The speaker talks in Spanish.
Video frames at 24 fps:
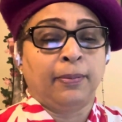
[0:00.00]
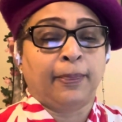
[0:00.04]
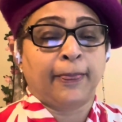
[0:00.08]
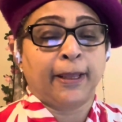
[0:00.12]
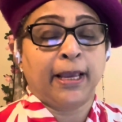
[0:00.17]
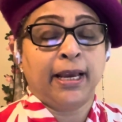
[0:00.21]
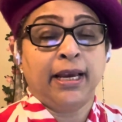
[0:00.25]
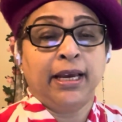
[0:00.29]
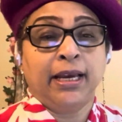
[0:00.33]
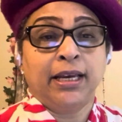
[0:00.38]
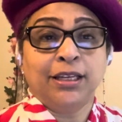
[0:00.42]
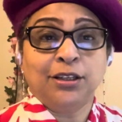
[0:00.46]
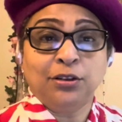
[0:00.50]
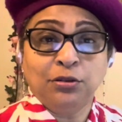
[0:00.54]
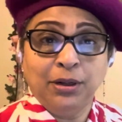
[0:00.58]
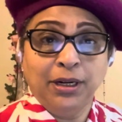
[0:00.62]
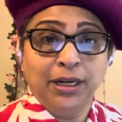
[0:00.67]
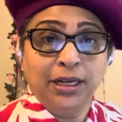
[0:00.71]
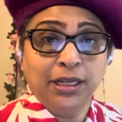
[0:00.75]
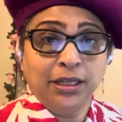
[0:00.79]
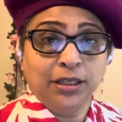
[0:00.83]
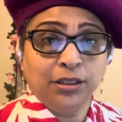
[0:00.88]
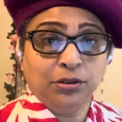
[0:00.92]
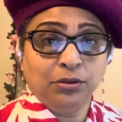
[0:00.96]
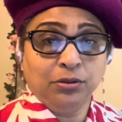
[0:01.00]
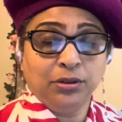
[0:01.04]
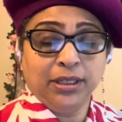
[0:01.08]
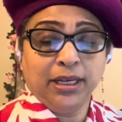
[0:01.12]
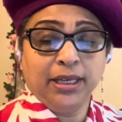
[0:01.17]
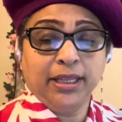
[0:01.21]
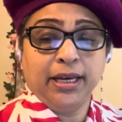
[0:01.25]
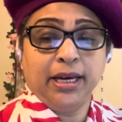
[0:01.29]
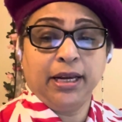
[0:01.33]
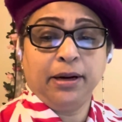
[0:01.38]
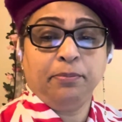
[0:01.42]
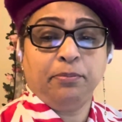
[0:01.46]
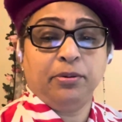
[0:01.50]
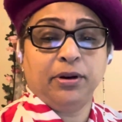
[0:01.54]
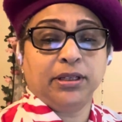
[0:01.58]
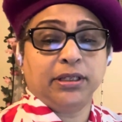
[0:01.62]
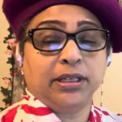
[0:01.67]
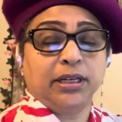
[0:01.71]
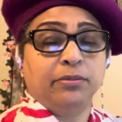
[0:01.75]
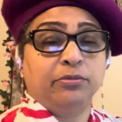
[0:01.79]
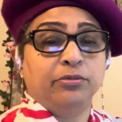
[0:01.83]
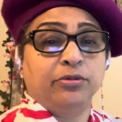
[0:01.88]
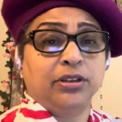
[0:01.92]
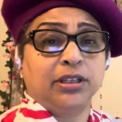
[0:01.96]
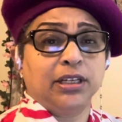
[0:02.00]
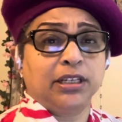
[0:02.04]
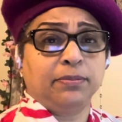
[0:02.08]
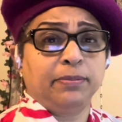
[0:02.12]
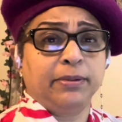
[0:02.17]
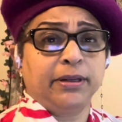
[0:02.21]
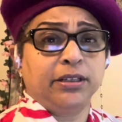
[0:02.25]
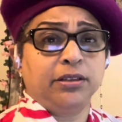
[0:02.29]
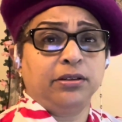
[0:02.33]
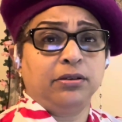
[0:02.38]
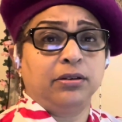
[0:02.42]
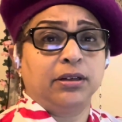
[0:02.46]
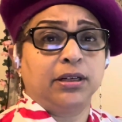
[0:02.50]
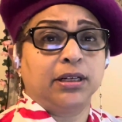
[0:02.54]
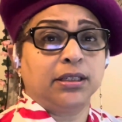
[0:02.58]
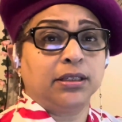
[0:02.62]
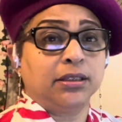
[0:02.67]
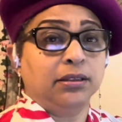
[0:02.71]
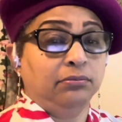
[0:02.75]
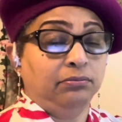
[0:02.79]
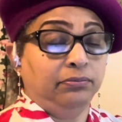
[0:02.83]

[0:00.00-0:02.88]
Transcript: Eh, suele suceder pues que muchas personas